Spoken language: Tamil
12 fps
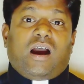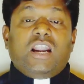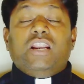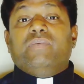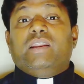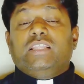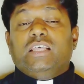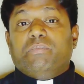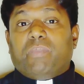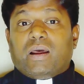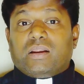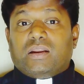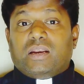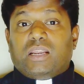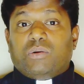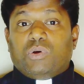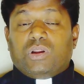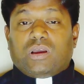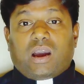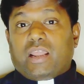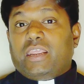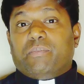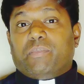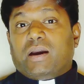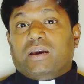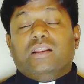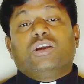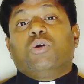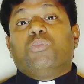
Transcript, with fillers: ஆண்டவர் எதிர்பார்க்கின்ற ஒரு காரியமாக இருக்க